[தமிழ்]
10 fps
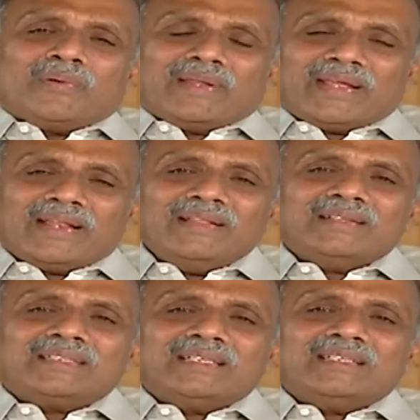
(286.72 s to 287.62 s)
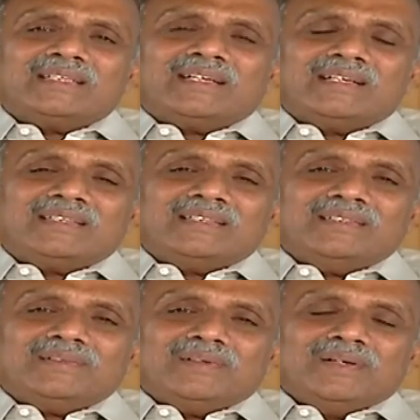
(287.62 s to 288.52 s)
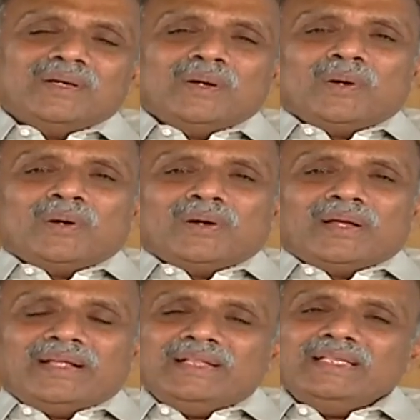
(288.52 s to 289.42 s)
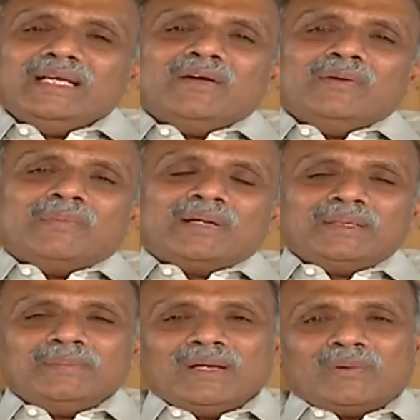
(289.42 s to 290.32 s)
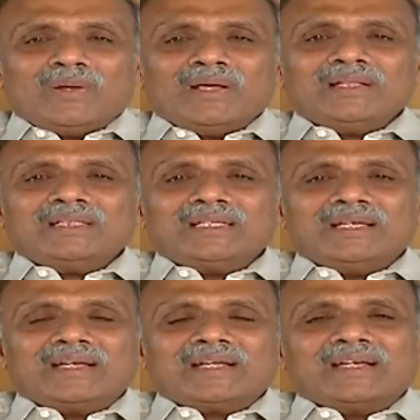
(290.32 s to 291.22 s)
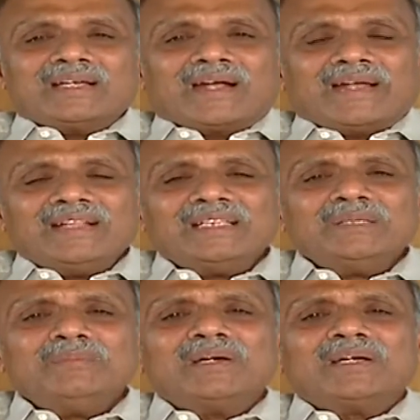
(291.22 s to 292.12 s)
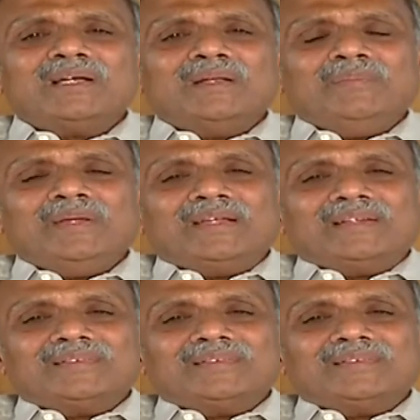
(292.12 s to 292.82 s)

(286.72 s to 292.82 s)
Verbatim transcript: அவர் இறந்த செய்தியை கேட்டு இந்தியாவில் மட்டுமல்ல உலகத்தில் இருக்கின்ற அனைத்து மக்களுமே